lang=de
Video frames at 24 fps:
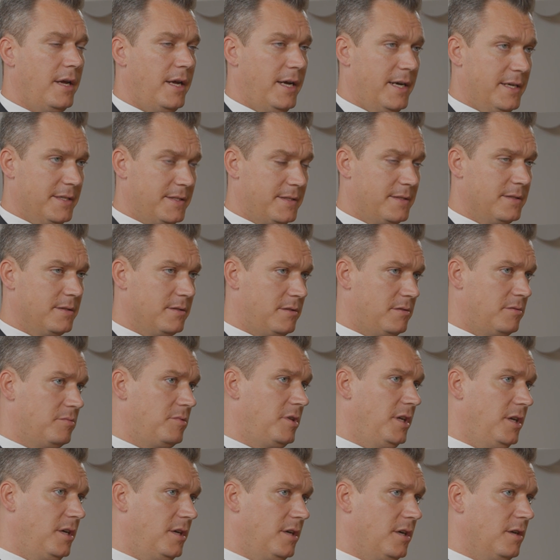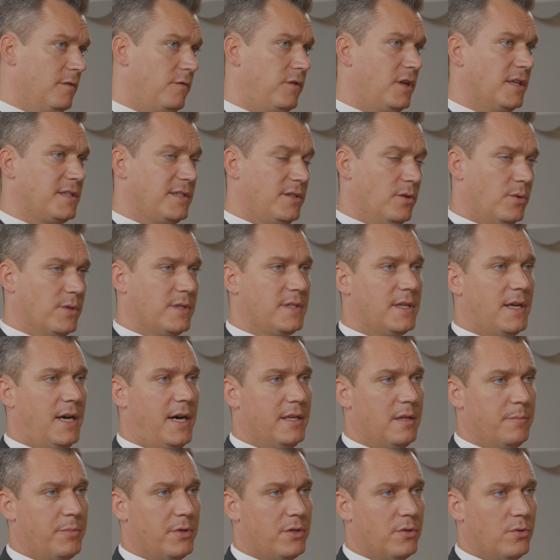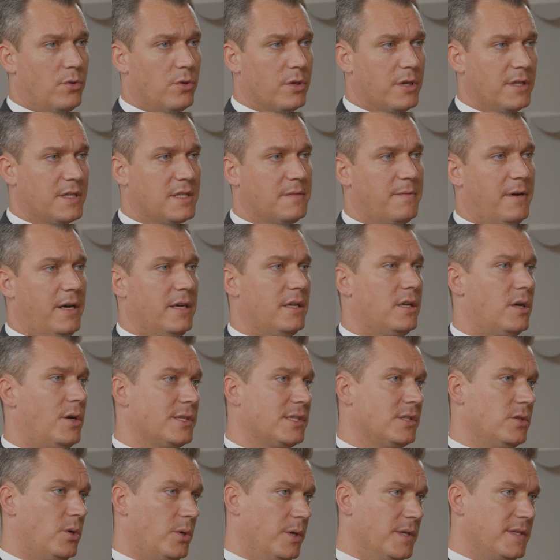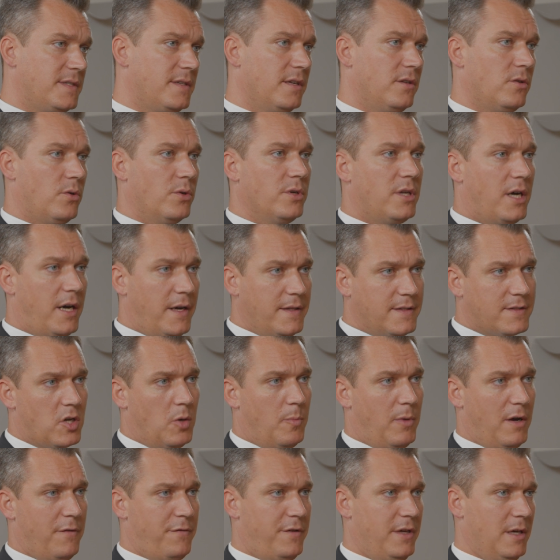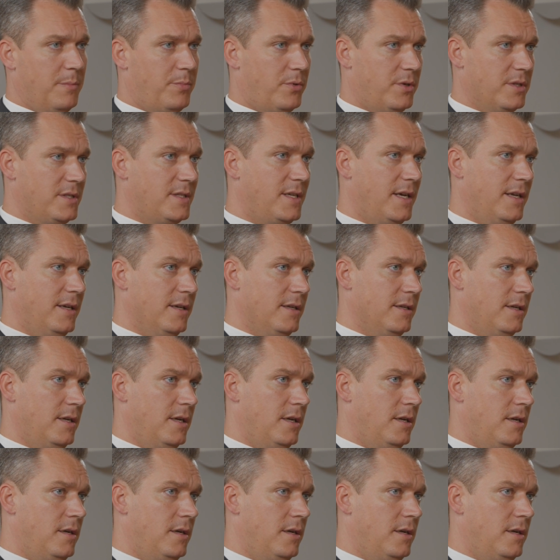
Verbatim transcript: Erstens, die Inflationsrate betrug in 2019 rund 1,4 Prozent